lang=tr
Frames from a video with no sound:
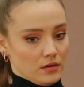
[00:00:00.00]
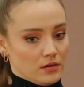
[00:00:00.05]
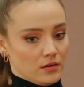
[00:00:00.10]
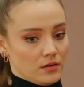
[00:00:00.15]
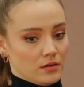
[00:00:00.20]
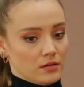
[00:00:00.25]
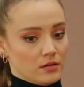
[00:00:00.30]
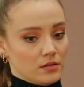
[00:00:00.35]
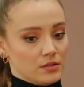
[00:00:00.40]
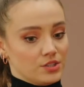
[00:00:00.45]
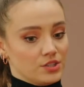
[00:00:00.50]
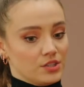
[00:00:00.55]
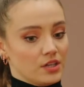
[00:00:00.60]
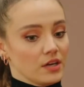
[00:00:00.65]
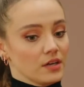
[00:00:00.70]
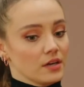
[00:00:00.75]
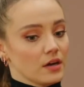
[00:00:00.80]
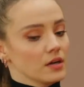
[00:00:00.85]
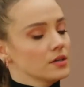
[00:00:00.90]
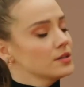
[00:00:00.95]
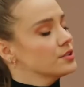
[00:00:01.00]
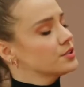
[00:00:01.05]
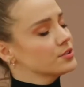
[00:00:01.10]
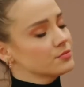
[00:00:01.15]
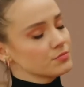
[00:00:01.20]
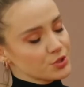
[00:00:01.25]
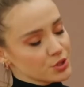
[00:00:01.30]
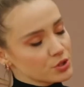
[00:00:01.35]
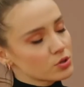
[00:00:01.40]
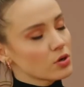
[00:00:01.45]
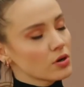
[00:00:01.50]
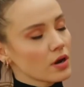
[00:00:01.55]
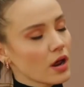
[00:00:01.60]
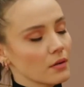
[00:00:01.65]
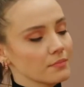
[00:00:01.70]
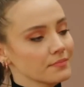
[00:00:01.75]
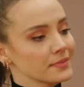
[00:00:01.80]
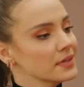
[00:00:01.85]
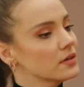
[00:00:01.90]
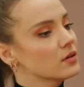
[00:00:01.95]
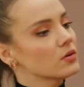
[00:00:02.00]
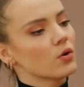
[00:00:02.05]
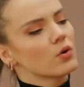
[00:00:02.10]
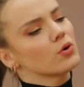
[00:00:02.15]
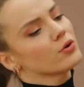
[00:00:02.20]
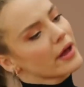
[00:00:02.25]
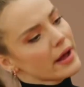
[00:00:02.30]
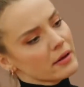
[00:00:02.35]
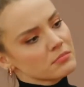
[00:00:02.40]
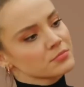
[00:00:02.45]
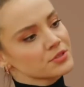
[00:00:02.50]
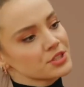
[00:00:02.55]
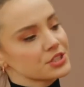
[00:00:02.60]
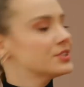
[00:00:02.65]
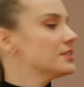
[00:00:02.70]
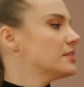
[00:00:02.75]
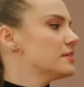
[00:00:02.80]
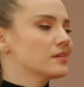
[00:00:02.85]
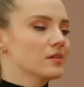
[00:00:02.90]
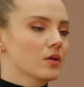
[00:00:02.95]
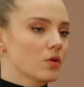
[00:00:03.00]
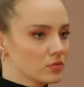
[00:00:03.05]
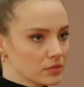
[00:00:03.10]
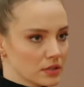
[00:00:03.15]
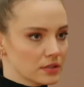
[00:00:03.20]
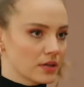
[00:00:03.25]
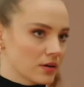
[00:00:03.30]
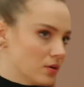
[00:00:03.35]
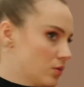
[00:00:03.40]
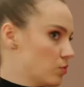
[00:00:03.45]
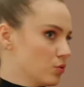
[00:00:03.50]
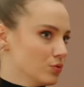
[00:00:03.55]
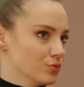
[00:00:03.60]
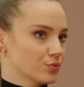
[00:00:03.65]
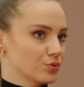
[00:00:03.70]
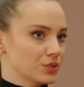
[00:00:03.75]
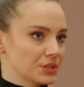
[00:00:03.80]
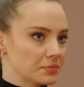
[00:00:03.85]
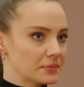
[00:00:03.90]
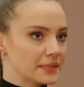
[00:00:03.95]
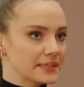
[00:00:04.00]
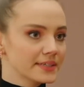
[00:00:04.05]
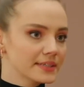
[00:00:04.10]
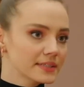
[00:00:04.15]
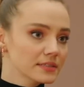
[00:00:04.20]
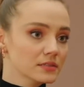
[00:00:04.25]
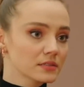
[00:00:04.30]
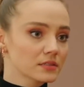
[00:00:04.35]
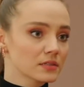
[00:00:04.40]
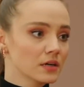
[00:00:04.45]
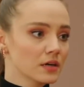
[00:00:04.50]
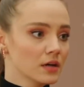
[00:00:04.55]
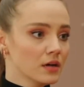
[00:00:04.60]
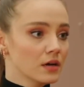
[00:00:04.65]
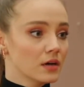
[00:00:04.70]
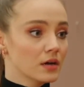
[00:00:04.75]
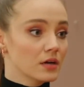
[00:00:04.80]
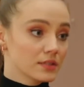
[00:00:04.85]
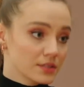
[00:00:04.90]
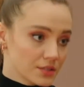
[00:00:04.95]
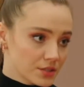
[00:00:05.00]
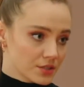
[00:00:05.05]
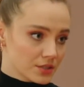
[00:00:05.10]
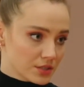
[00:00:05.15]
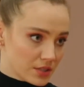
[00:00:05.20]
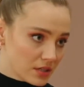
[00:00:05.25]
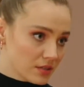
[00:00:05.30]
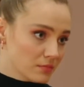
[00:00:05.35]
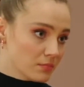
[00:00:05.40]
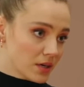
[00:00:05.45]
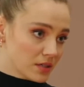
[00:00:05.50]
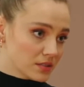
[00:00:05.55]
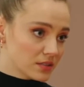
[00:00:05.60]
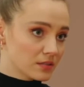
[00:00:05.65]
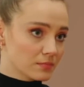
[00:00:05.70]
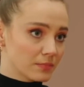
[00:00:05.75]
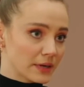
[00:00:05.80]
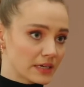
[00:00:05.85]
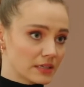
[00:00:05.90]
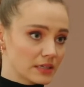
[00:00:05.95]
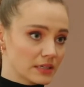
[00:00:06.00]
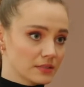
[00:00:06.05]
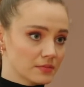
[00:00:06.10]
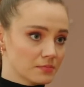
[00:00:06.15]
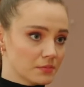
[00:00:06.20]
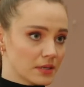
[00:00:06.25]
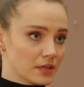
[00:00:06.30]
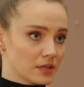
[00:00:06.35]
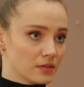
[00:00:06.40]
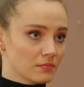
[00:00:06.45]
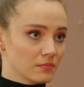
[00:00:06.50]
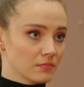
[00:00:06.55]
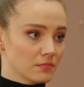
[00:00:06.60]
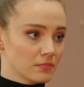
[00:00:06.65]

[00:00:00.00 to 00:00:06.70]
Ee, şey anneciğim hiç önemli değil. O önemli bir şey değil. Yolda da konuşabiliriz. Hadi çıkalım artık bekletmeyelim.